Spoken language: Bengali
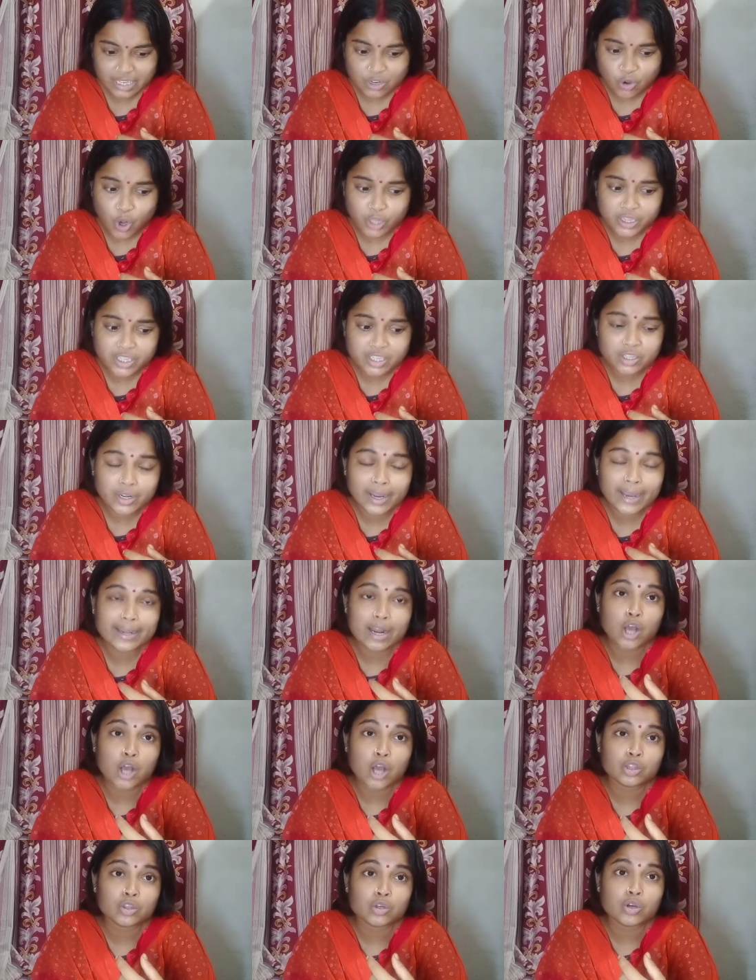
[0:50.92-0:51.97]
কদিন ধরে এটা
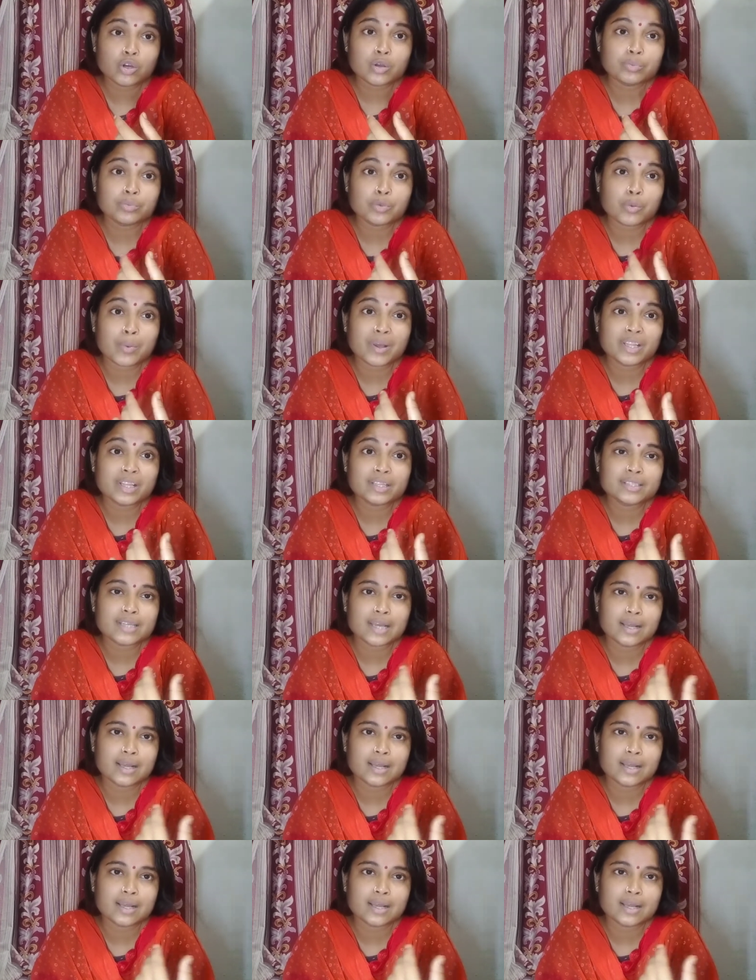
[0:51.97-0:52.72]
হয়তো তোমাদের